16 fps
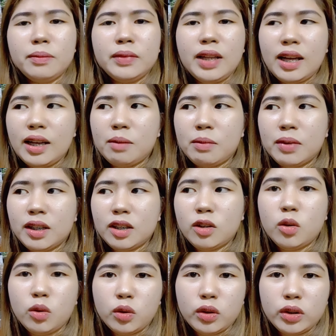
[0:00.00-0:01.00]
na
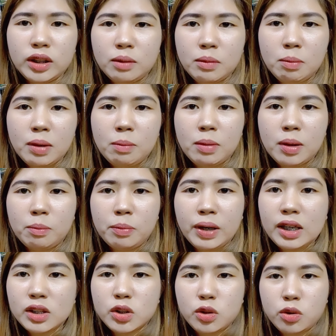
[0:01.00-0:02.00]
magkaroon ng mababang
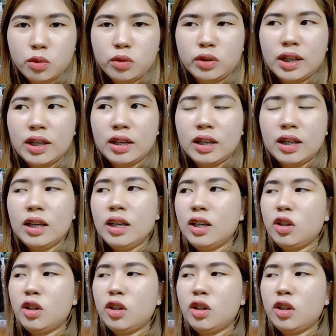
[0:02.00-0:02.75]
presyo na